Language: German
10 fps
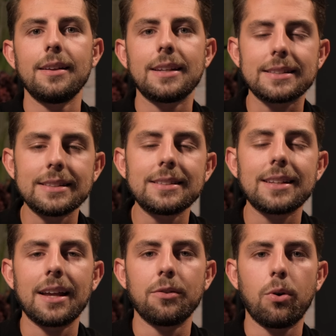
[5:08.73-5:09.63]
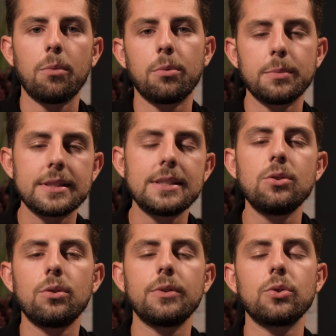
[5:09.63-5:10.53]
Das ist eine Form von
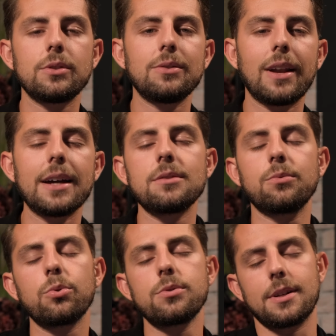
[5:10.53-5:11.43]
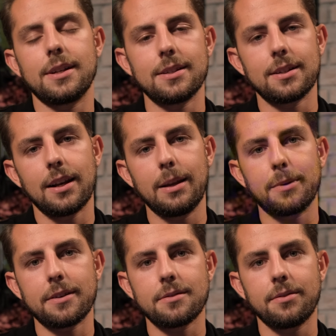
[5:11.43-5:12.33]
Beziehung, wie du sie vielleicht in frühester Kindheit erlebt
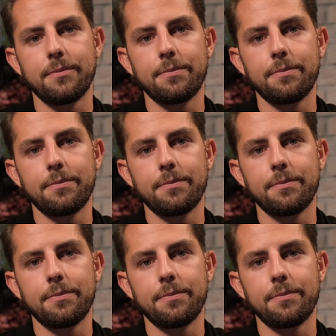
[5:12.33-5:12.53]
hast.